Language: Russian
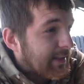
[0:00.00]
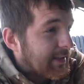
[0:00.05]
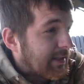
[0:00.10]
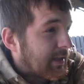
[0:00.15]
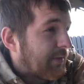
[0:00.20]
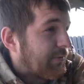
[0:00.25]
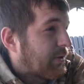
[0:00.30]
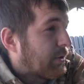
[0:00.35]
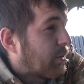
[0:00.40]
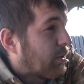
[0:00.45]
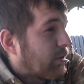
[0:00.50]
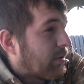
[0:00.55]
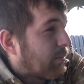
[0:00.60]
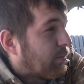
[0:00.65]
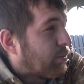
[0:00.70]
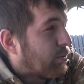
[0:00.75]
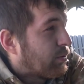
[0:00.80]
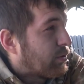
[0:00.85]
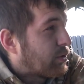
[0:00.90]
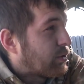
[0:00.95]
доставка, то это
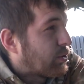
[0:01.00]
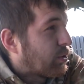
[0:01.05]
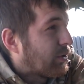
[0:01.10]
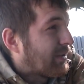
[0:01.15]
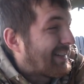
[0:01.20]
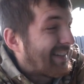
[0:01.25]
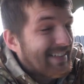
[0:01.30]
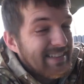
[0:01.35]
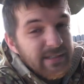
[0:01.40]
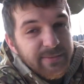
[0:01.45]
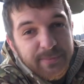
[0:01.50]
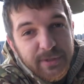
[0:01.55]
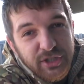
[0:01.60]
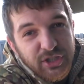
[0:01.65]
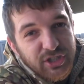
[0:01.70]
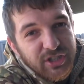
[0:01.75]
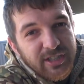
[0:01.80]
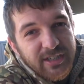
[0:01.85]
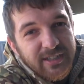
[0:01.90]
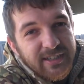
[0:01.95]
будет стоить
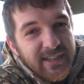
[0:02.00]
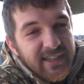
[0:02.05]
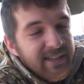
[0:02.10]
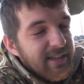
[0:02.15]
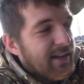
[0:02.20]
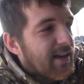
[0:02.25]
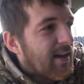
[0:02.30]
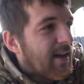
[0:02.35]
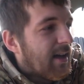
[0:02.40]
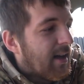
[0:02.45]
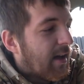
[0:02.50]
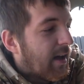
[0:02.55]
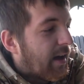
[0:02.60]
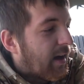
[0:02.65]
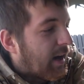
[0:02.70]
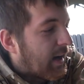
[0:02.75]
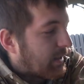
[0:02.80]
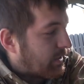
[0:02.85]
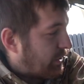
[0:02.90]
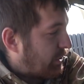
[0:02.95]
космических денег.
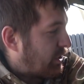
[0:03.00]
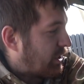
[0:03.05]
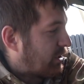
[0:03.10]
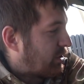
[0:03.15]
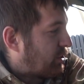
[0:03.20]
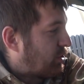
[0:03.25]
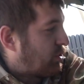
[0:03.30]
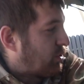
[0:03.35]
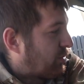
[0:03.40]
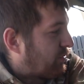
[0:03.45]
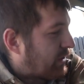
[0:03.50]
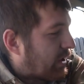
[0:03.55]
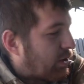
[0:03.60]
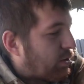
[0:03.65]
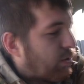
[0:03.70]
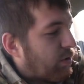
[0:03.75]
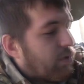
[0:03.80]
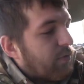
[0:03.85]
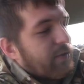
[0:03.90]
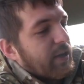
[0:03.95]
А сейчас еще в
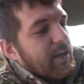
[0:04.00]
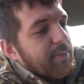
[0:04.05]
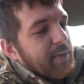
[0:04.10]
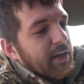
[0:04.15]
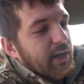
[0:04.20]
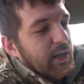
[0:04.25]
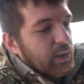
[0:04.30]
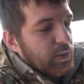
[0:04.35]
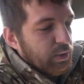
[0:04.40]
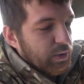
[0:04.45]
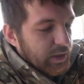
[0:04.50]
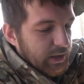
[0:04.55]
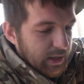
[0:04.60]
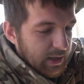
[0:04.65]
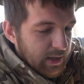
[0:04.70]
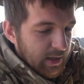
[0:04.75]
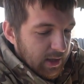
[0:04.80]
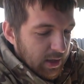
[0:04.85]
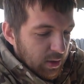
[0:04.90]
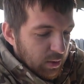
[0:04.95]
такое время,
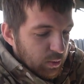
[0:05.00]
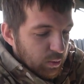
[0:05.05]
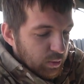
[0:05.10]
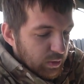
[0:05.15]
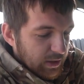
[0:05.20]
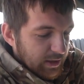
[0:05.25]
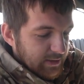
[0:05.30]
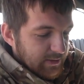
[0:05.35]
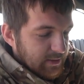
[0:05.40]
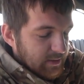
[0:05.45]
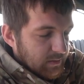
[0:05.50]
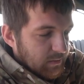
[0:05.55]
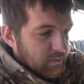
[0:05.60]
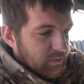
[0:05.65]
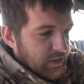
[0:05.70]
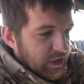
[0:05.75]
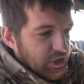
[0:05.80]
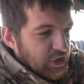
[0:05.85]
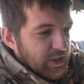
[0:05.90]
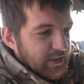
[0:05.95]
которое у нас
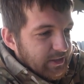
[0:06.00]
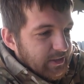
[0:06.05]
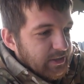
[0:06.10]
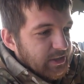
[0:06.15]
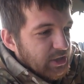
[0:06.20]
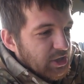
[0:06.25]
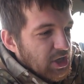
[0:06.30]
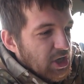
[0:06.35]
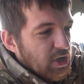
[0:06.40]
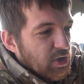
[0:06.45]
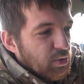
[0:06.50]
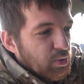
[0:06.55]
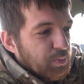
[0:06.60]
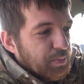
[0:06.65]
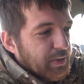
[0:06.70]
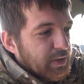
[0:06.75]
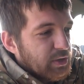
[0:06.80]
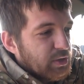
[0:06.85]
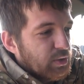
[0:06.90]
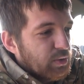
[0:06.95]
сейчас, к сожалению,
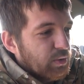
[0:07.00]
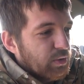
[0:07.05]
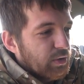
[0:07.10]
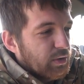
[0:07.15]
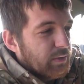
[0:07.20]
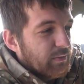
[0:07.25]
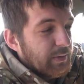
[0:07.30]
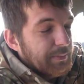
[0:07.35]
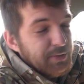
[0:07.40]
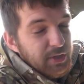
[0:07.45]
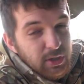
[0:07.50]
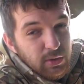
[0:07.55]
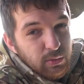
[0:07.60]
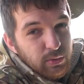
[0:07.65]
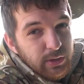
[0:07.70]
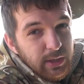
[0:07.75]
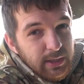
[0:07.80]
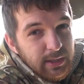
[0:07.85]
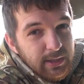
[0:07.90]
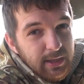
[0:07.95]
происходит, вообще
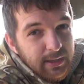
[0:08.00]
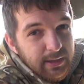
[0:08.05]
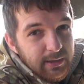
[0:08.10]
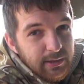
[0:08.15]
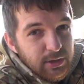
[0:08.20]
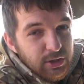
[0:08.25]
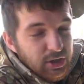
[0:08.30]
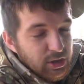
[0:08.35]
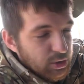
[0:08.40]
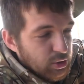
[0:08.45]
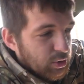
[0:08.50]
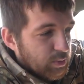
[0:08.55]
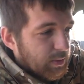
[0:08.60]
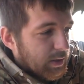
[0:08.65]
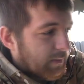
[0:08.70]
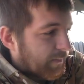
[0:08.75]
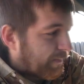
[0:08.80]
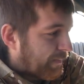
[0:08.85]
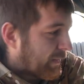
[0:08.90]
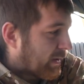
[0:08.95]
никуда не доедешь
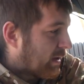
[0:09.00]
особо.